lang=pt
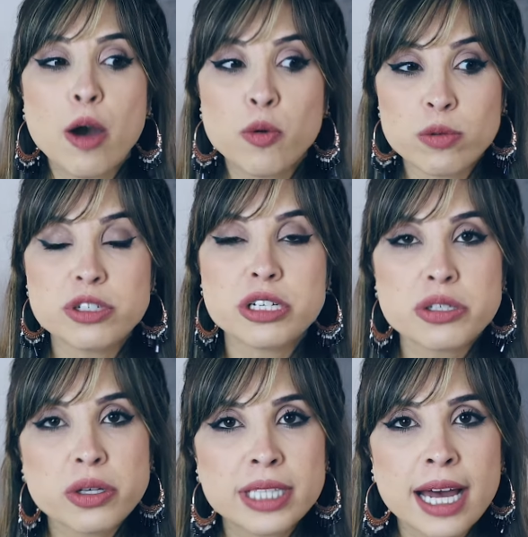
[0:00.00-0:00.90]
Alguns
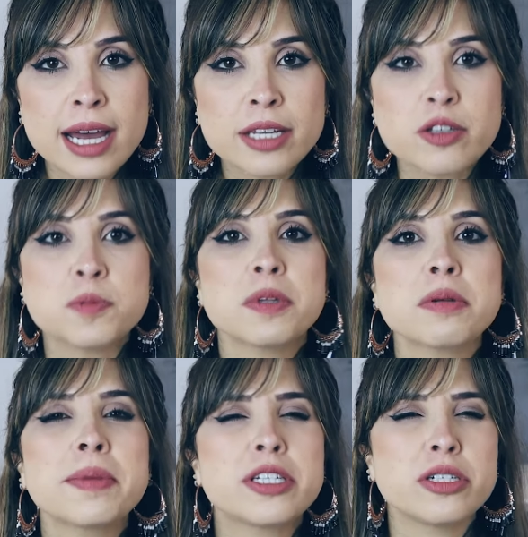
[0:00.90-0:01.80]
dicionários,
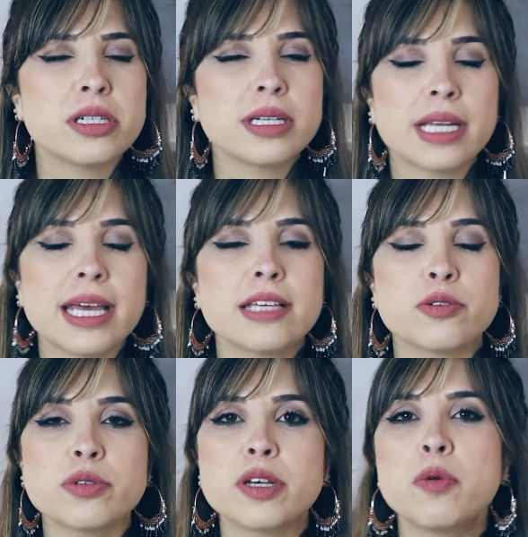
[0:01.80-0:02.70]
principalmente de
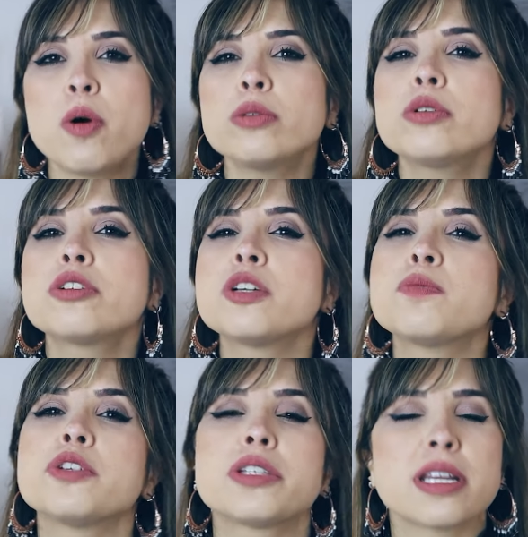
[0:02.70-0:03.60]
inglês, usam outros
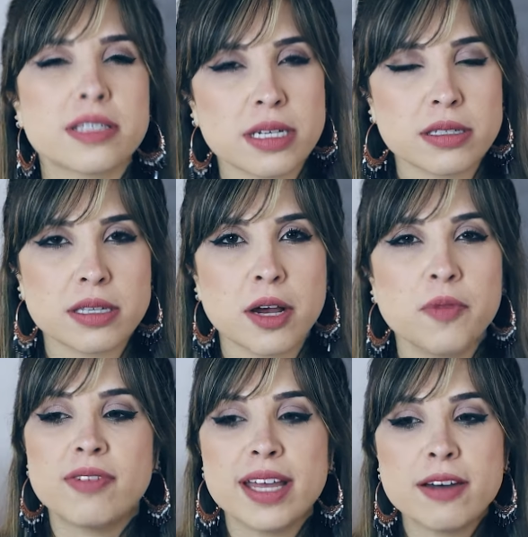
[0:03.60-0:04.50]
tipos de
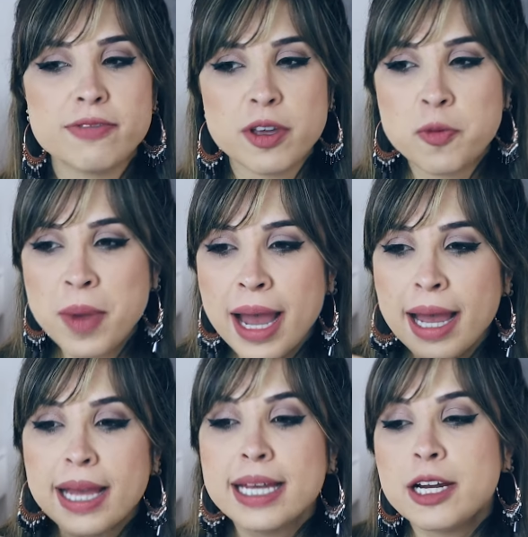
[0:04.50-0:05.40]
transcrição. Vai haver uma,